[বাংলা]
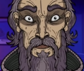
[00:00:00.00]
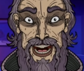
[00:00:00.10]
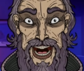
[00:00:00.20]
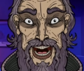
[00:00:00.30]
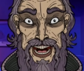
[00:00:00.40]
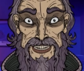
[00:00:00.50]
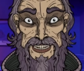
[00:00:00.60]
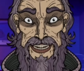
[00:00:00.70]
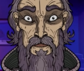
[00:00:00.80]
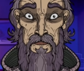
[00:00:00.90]
তাই
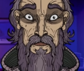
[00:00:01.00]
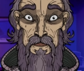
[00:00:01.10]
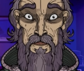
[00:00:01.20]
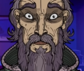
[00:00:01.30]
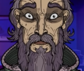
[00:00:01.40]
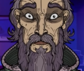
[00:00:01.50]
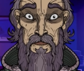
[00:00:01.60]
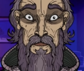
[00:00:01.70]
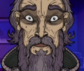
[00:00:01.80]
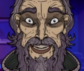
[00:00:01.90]
নাকি
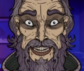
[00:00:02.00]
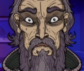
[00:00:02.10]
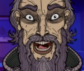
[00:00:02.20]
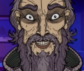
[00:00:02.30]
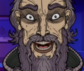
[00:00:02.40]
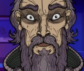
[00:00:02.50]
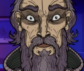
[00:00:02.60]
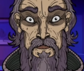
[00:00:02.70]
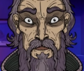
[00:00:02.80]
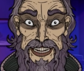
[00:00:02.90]
এই প্রথম
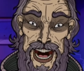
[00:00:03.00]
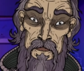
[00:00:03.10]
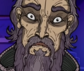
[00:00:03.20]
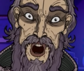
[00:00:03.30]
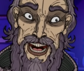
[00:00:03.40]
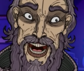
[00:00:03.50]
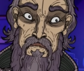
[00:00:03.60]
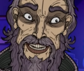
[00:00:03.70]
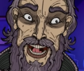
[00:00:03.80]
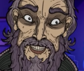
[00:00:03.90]
এই প্রথম
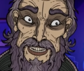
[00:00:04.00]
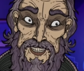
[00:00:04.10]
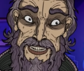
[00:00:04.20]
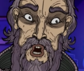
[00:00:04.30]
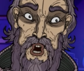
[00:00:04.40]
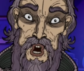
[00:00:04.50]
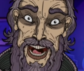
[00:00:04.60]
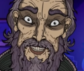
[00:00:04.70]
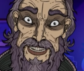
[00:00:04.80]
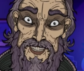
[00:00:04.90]
আমি লোকটির গলার
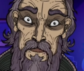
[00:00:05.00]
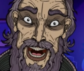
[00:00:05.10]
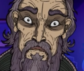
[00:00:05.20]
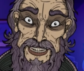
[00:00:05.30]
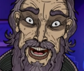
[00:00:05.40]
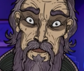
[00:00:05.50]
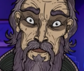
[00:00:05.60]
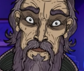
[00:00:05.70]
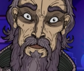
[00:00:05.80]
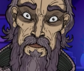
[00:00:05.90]
আওয়াজ শুনতে পেলাম কিন্তু
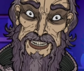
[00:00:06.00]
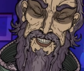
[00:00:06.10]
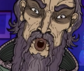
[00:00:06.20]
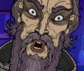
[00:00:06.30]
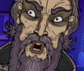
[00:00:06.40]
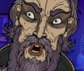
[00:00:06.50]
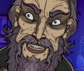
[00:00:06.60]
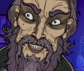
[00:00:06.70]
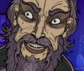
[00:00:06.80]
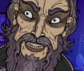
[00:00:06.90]
কিন্তু আওয়াজটি